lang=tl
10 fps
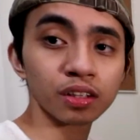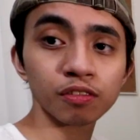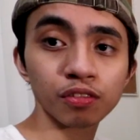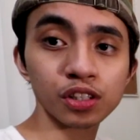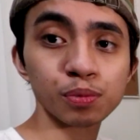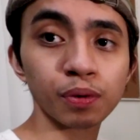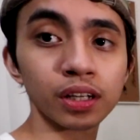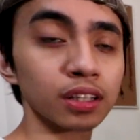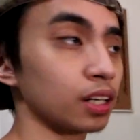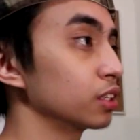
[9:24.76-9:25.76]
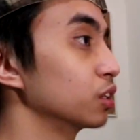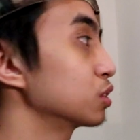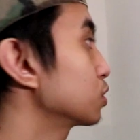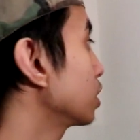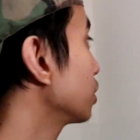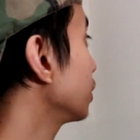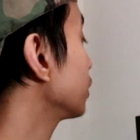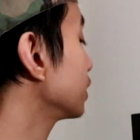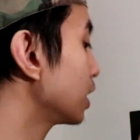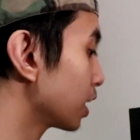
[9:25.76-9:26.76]
Ito yung first part ng ano. So gagawin
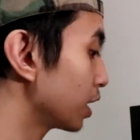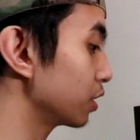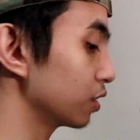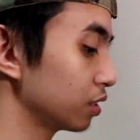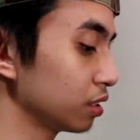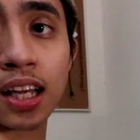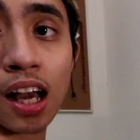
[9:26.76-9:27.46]
ko na lang ngayon,